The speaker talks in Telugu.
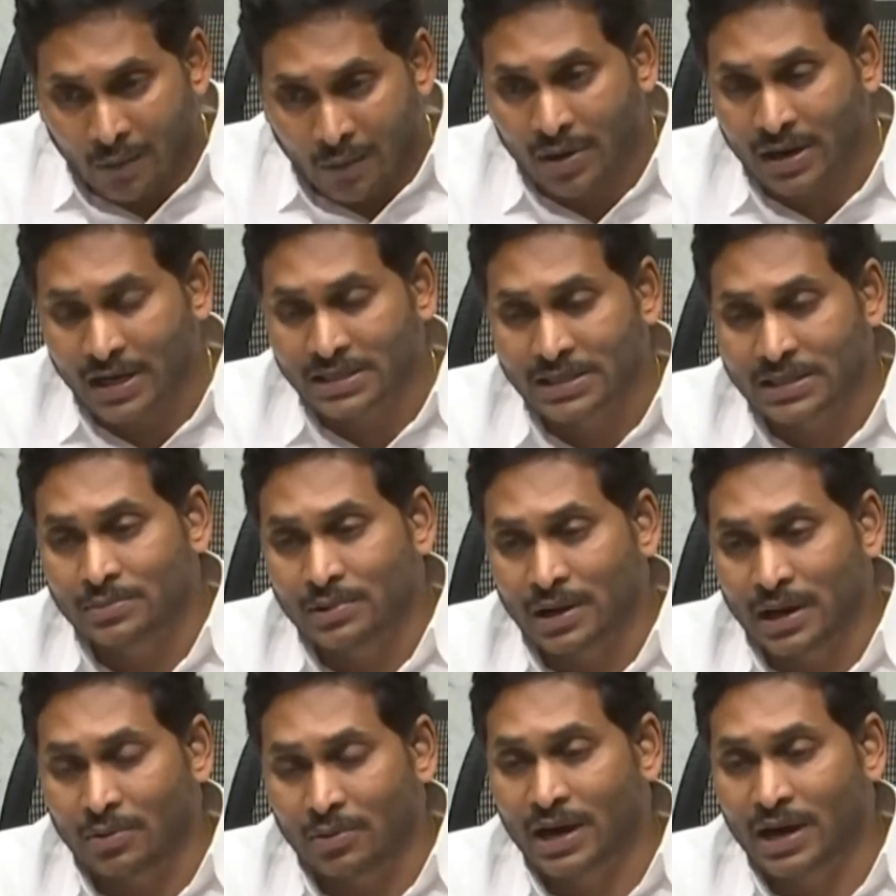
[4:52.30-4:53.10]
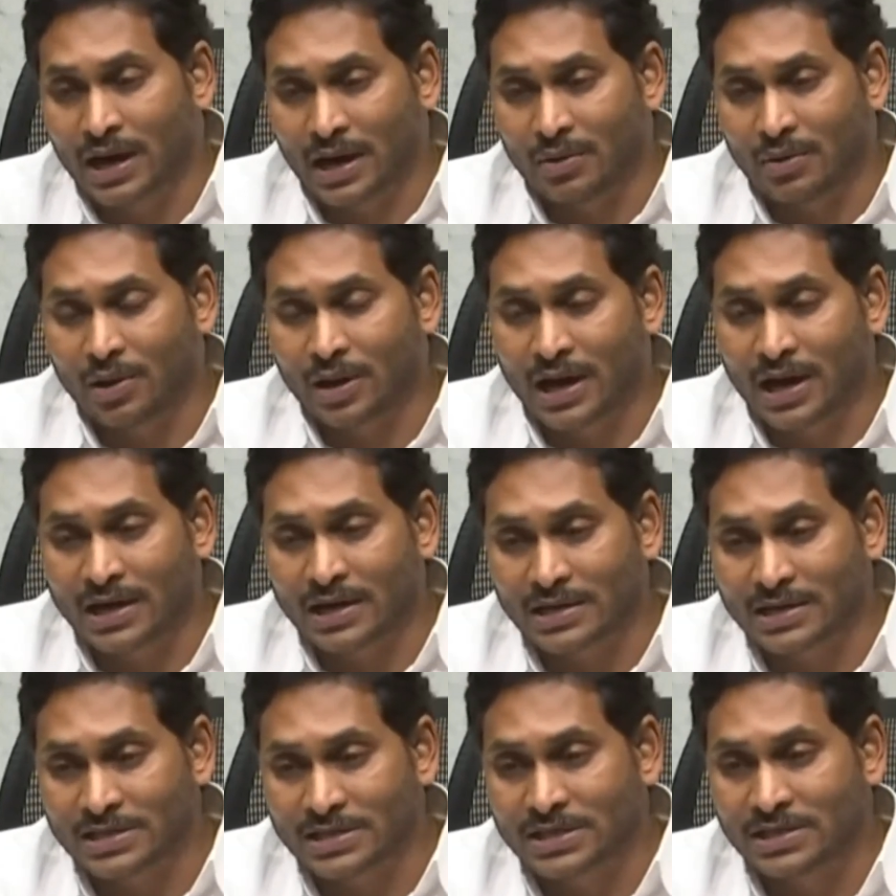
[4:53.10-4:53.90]
అవగతం అవగా
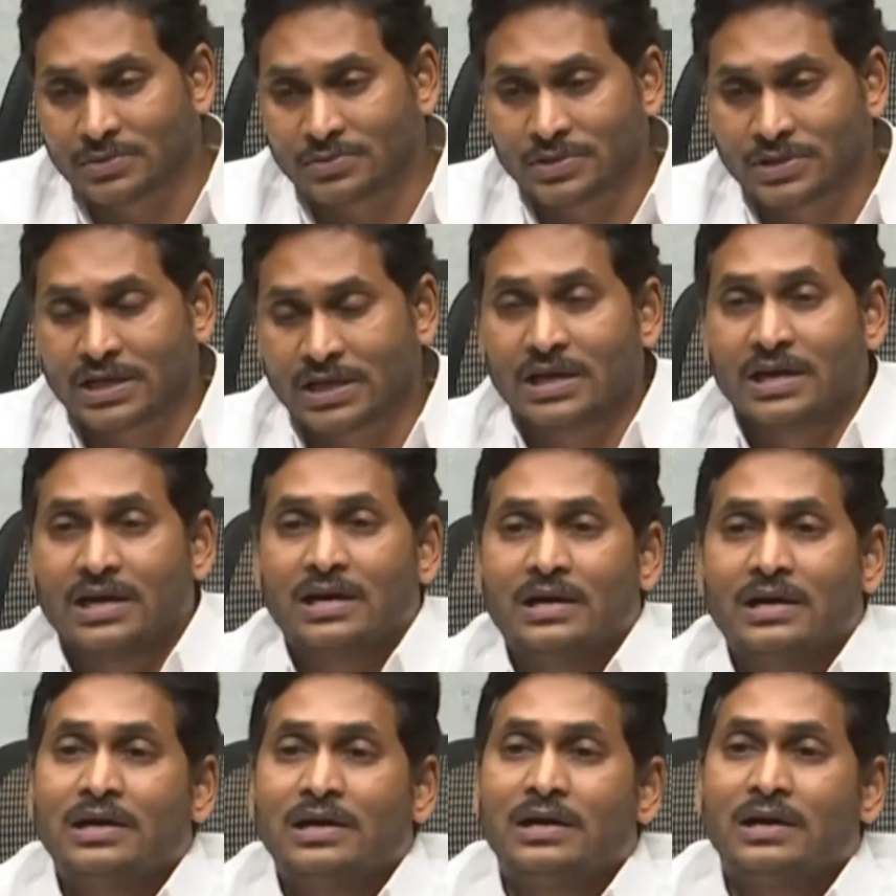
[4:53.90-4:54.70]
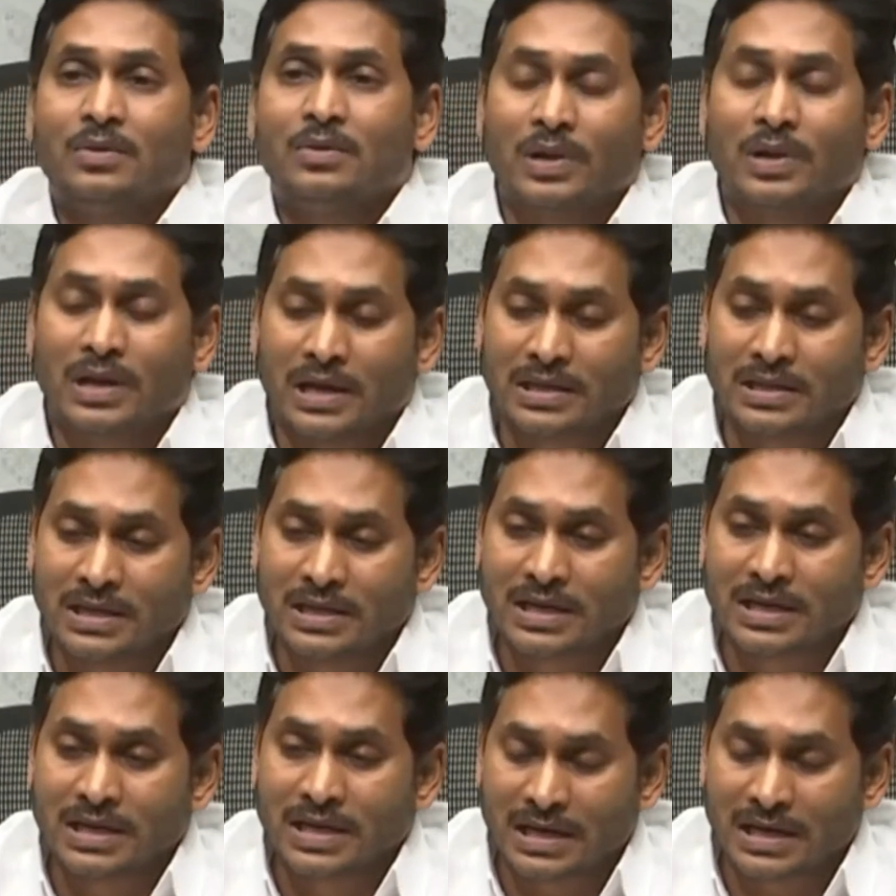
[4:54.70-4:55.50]
అవగాహన ఇచ్చే విధంగా
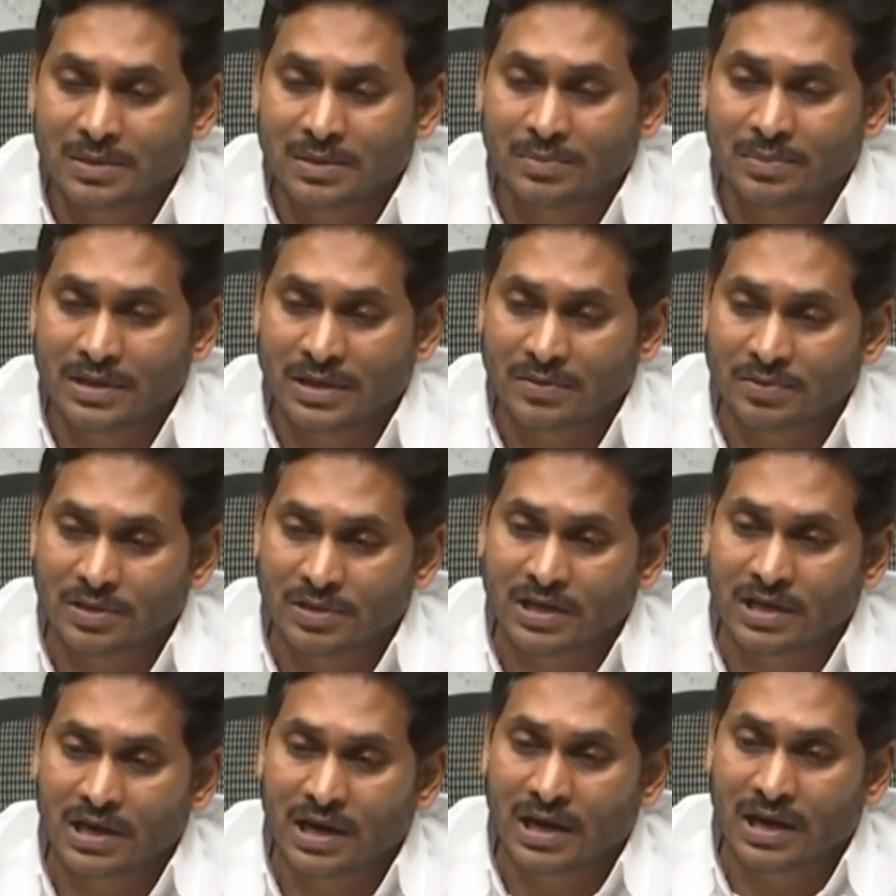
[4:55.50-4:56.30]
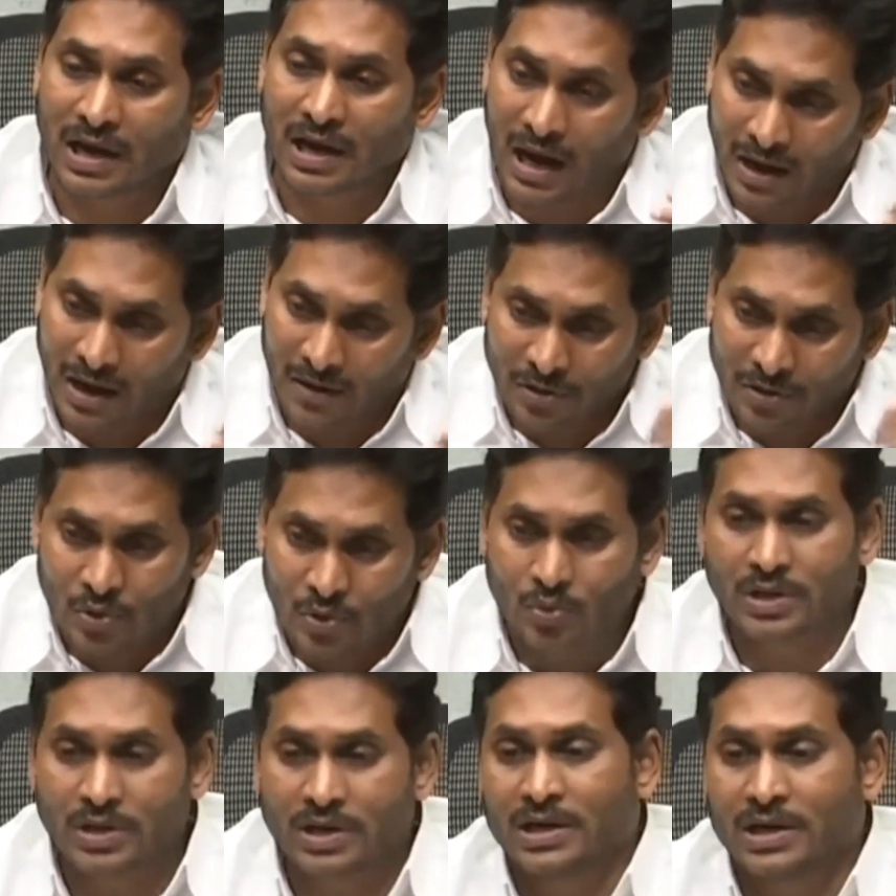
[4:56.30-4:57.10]
వీళ్ళందరికీ అర్థమయ్యే విధంగా అవి
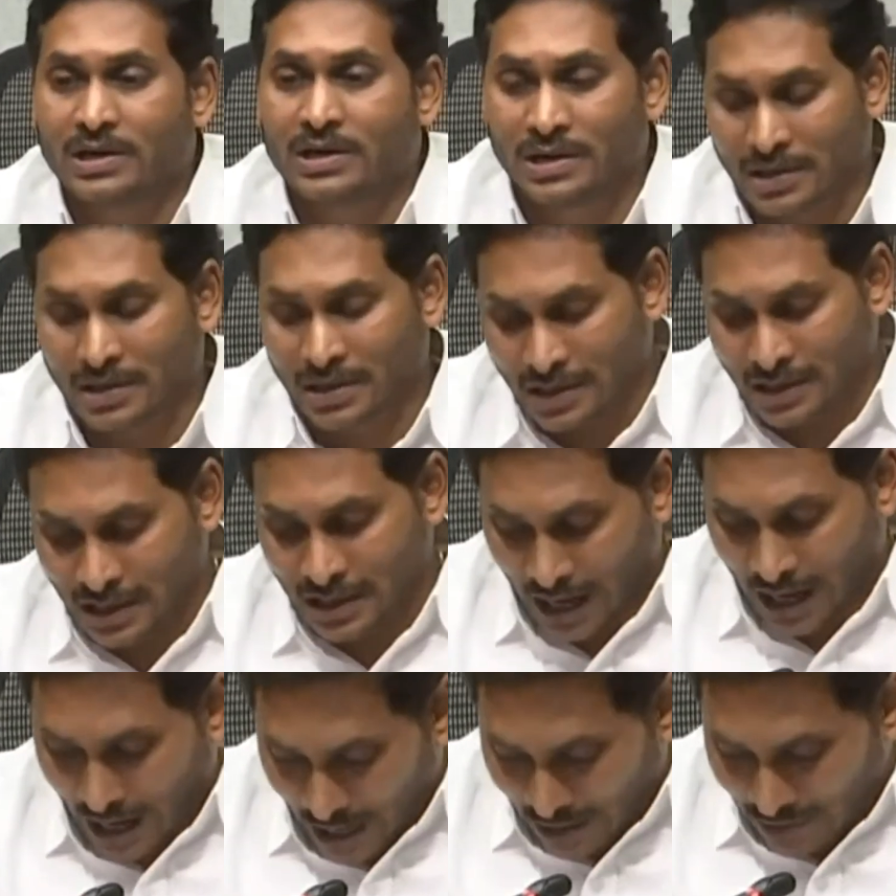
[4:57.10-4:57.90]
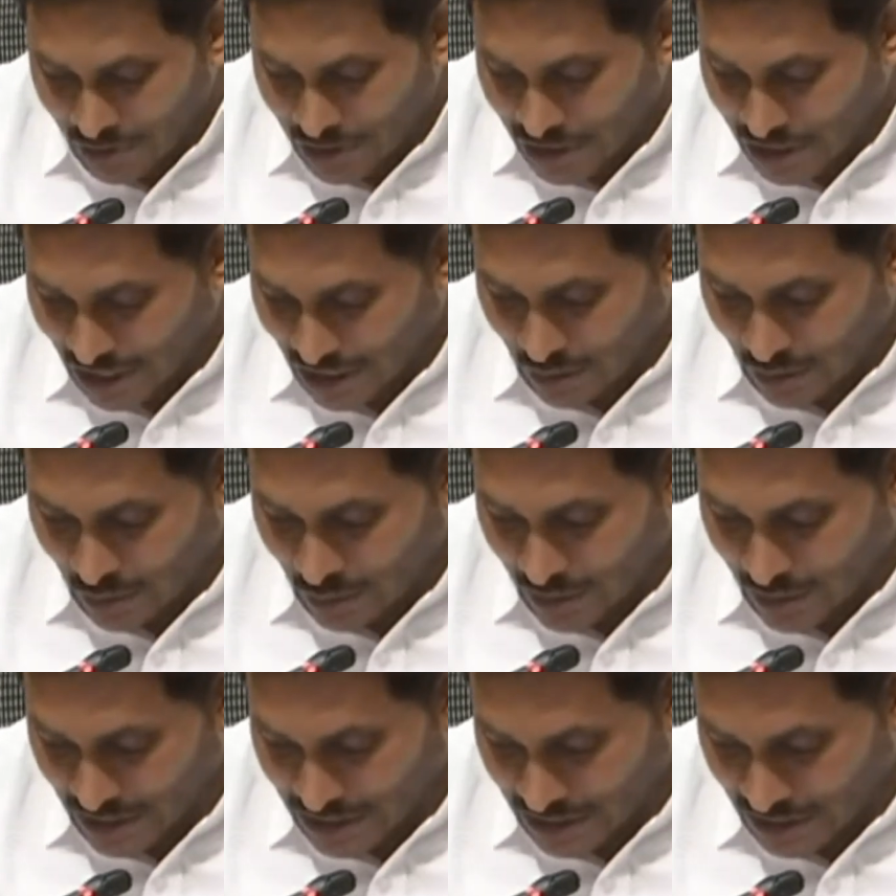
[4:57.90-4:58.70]
కూడా ఆ విషయాలు
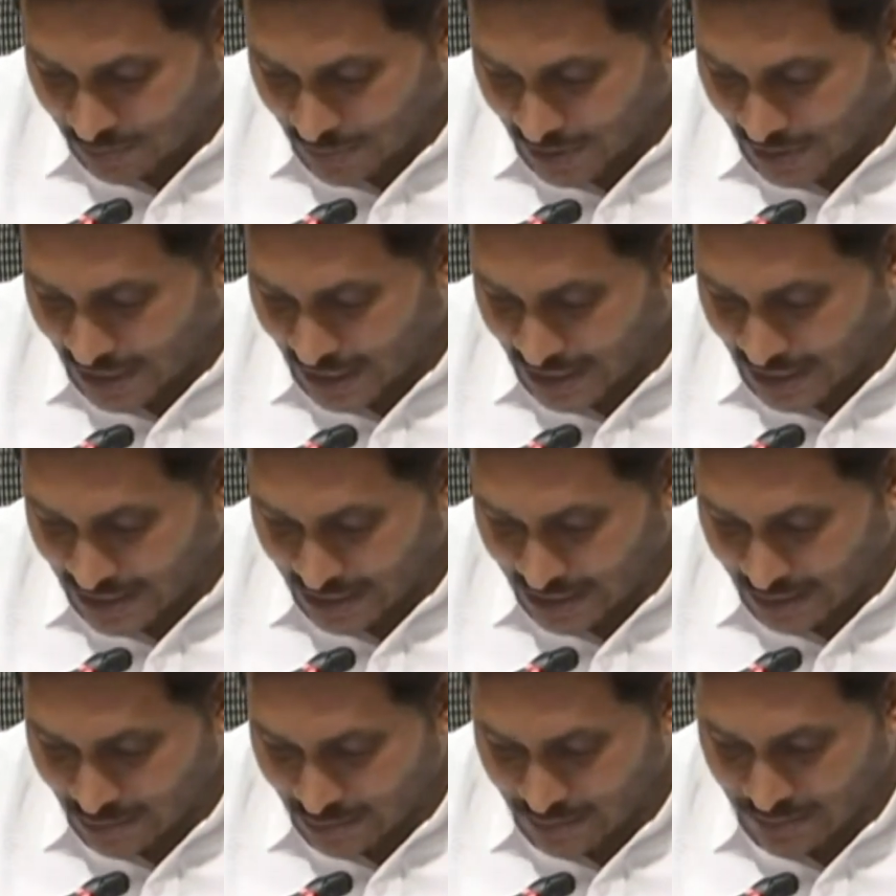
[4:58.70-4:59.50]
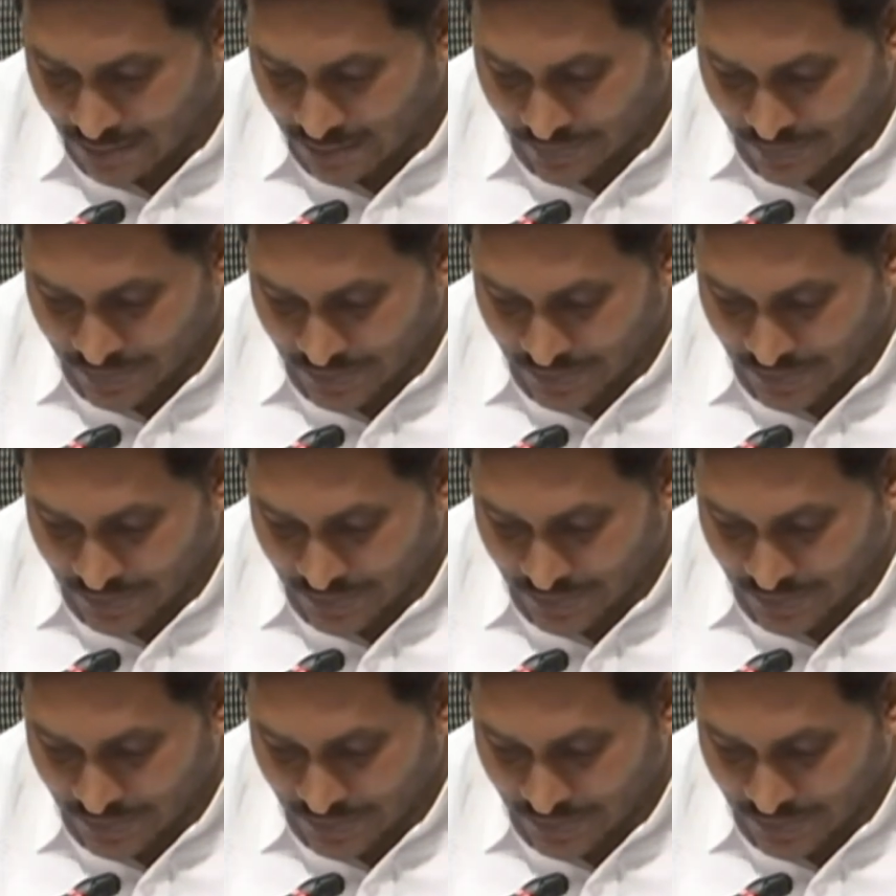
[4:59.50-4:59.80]
కూడా చెప్పే కార్యక్రమం